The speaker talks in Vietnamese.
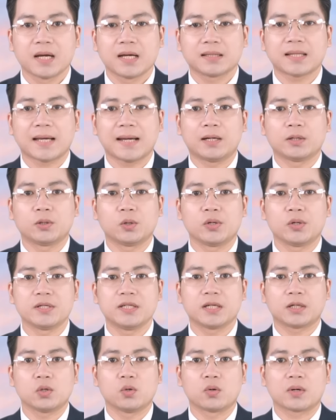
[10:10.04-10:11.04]
Tại Hà Nội,
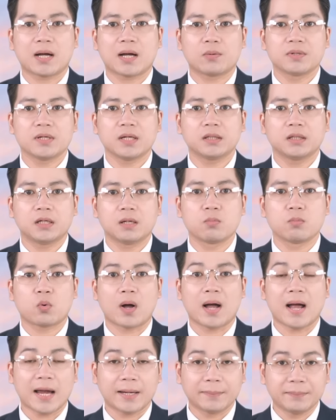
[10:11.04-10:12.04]
nhiệt độ cao nhất không
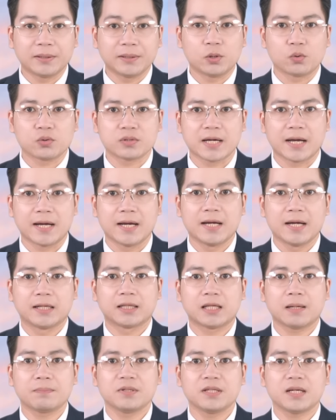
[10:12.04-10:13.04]
quá hai mươi độ C,
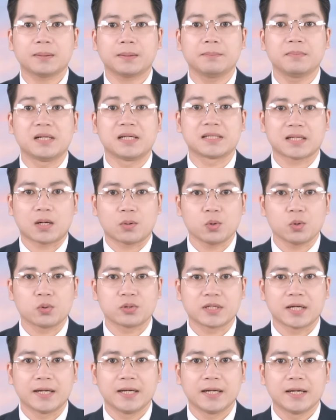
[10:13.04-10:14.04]
thấp nhất mười sáu độ
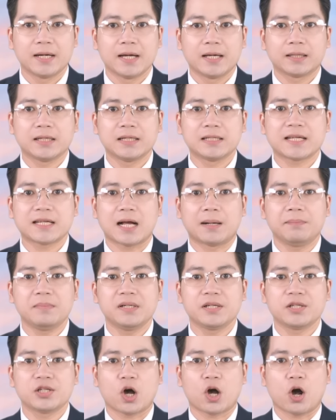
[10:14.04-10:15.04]
C. Tình trạng
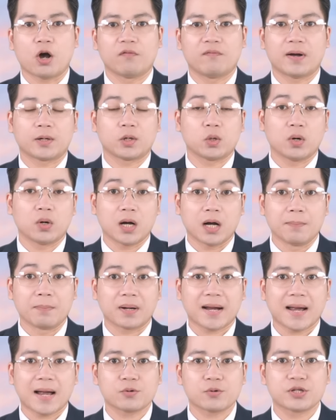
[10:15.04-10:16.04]
mưa nhỏ và độ ẩm
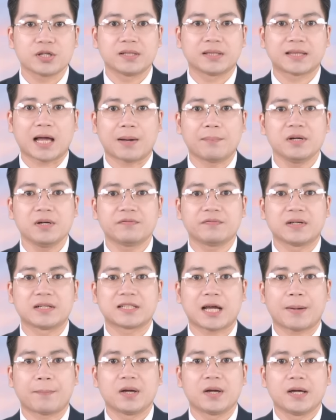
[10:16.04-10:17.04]
cao trên tám mươi phần
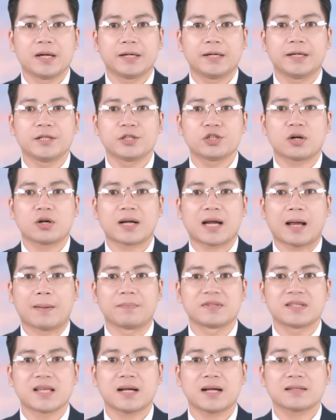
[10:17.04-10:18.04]
trăm khiến cho
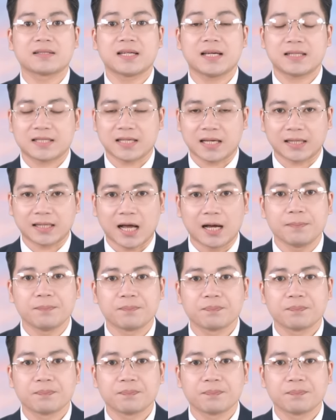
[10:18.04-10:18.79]
cảm giác rét gia tăng.